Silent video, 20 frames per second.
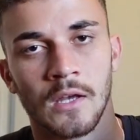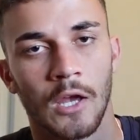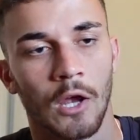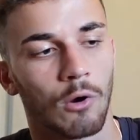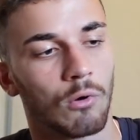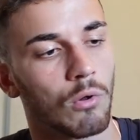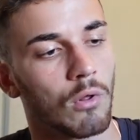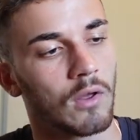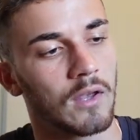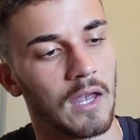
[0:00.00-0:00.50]
eu
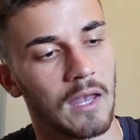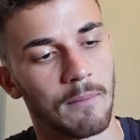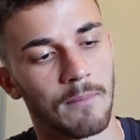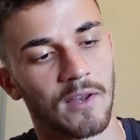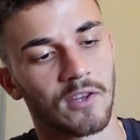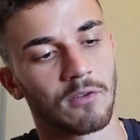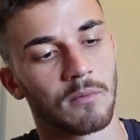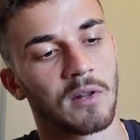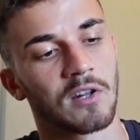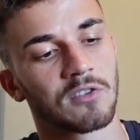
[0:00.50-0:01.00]
coloquei
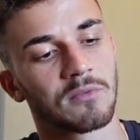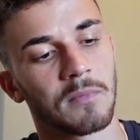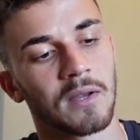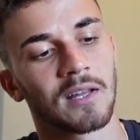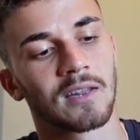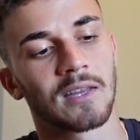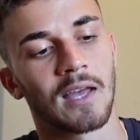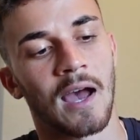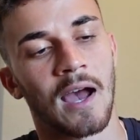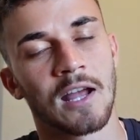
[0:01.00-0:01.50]
mais ou menos
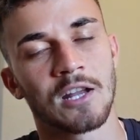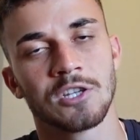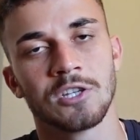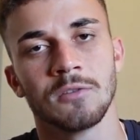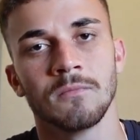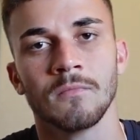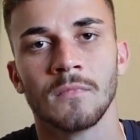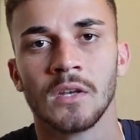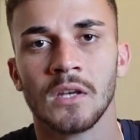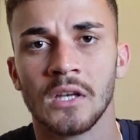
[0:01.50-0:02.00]

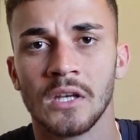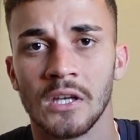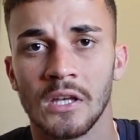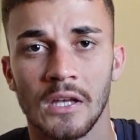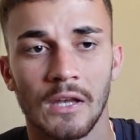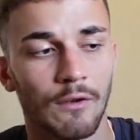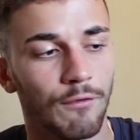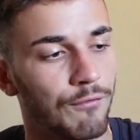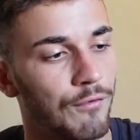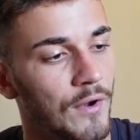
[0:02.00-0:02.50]
metade
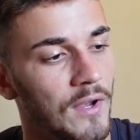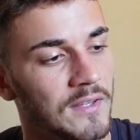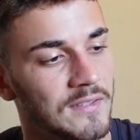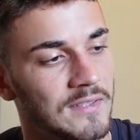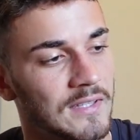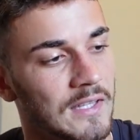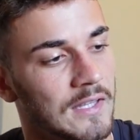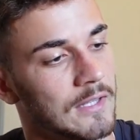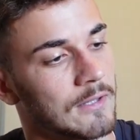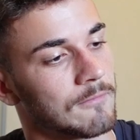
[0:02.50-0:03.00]
e foi
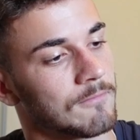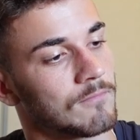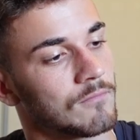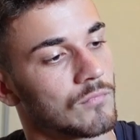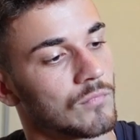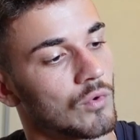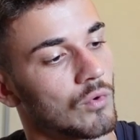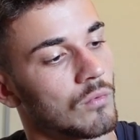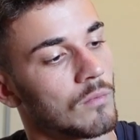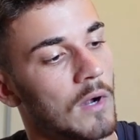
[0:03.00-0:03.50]
assim,
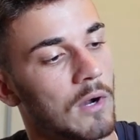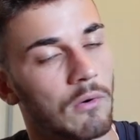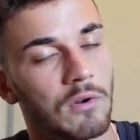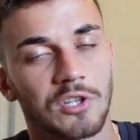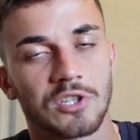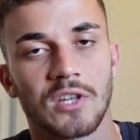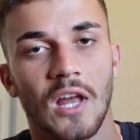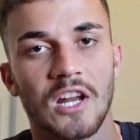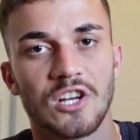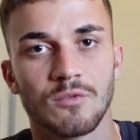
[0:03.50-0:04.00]
uma
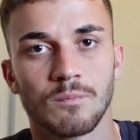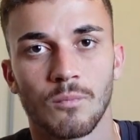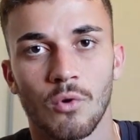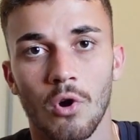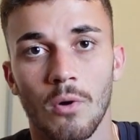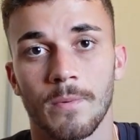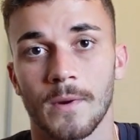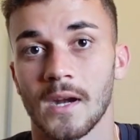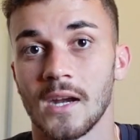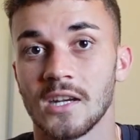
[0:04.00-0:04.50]
quantidade
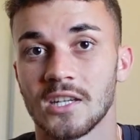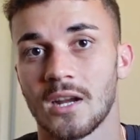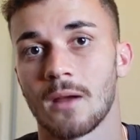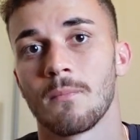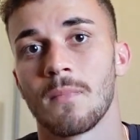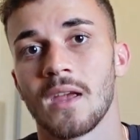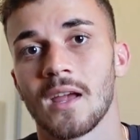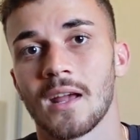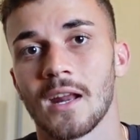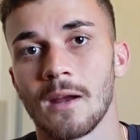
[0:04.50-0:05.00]
boa para deixar
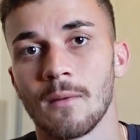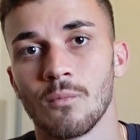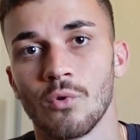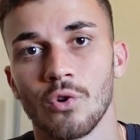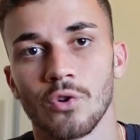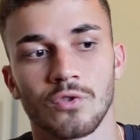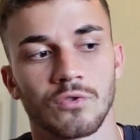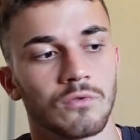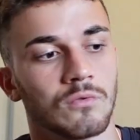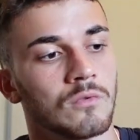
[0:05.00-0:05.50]
bem
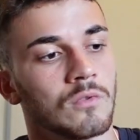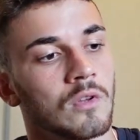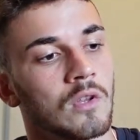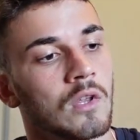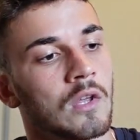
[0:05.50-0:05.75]
cremoso.